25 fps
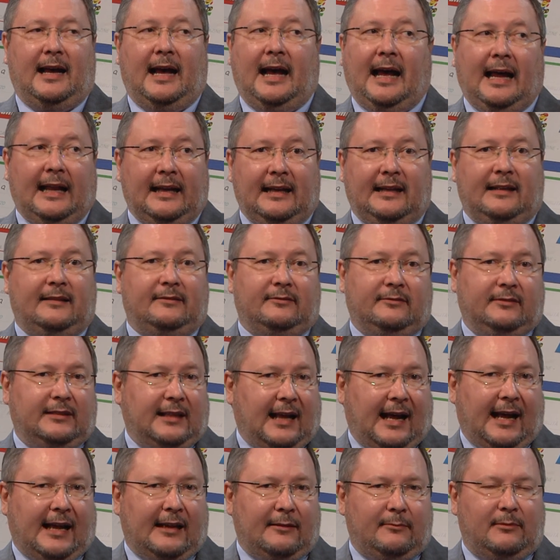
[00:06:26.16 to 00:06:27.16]
alla
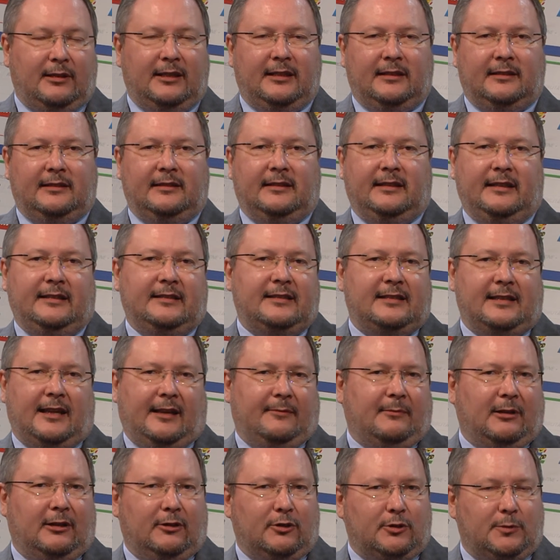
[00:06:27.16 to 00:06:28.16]
Daimler
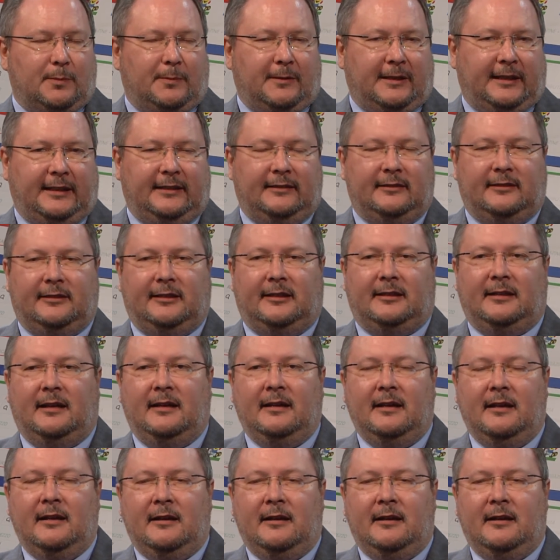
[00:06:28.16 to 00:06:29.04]
insieme allo Sprinter.